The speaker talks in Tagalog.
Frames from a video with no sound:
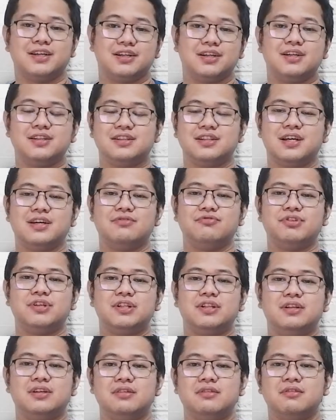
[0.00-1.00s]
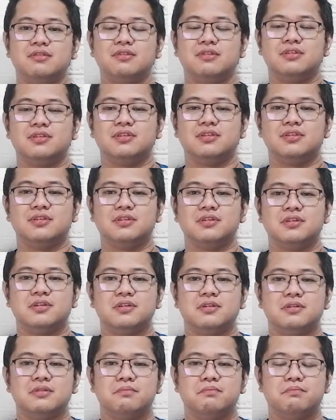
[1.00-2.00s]
kay King David.
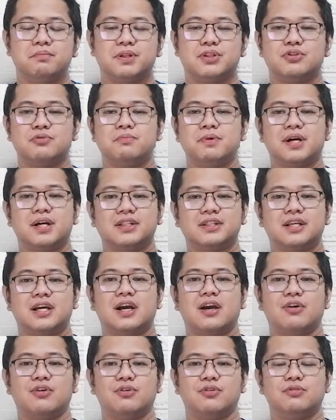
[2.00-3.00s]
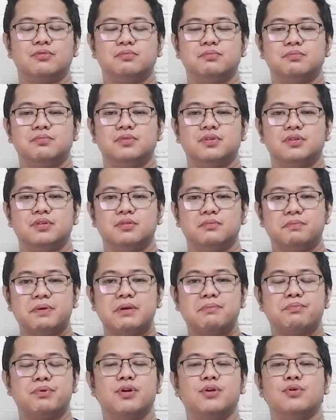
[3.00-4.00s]
But yung mga tao,
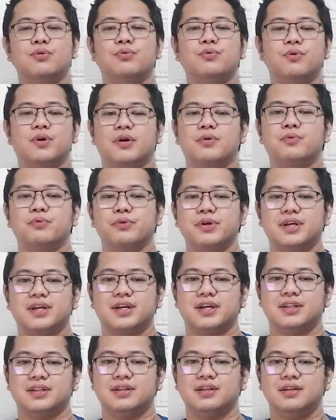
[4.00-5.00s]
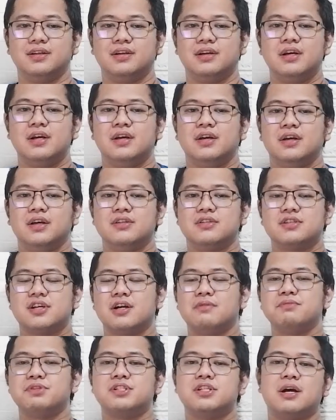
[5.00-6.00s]
people who are wicked. In
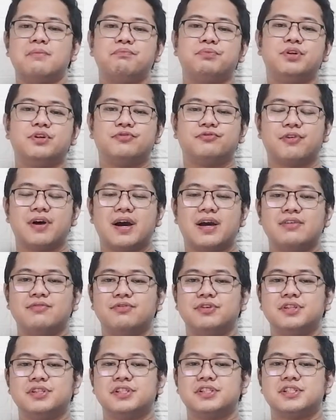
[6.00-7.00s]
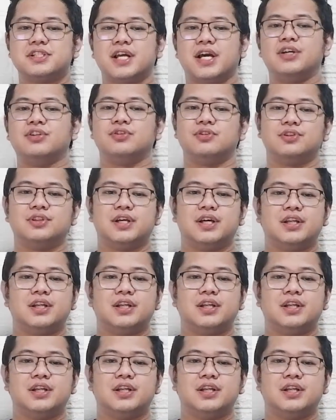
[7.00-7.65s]
Psalms chapter 5 verses 9 to